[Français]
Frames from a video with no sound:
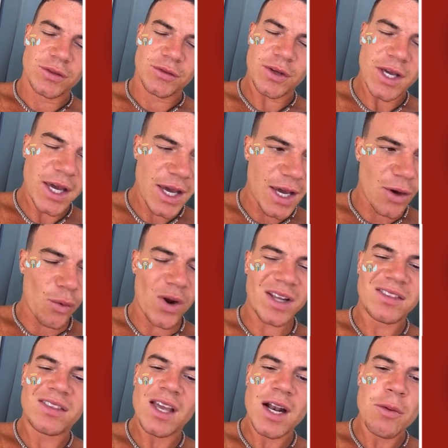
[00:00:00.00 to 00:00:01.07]
Frère, on a
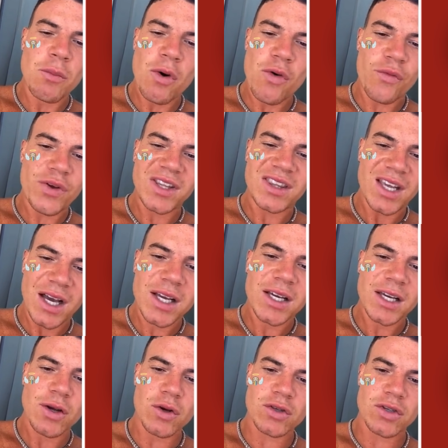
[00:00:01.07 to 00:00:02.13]
tellement fait de
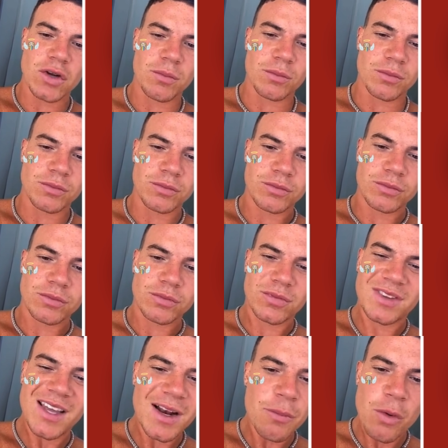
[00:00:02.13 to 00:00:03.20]
dingueries ensemble.
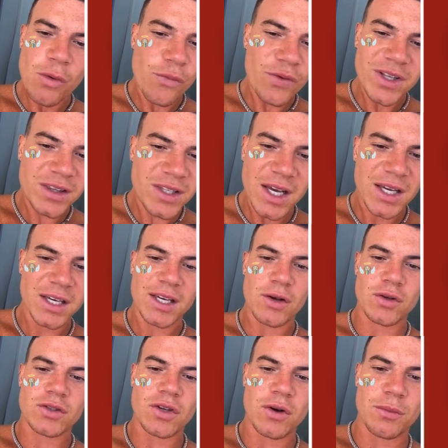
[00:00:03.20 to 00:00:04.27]
Tellement fait de dingueries
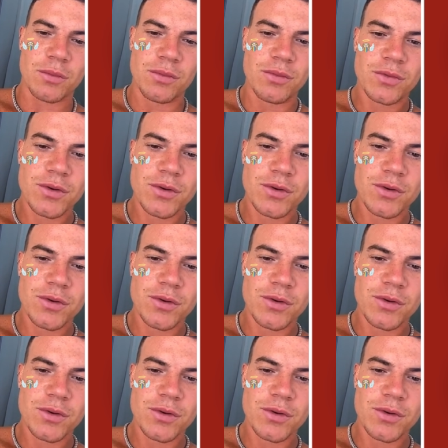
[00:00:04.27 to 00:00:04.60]
ensemble.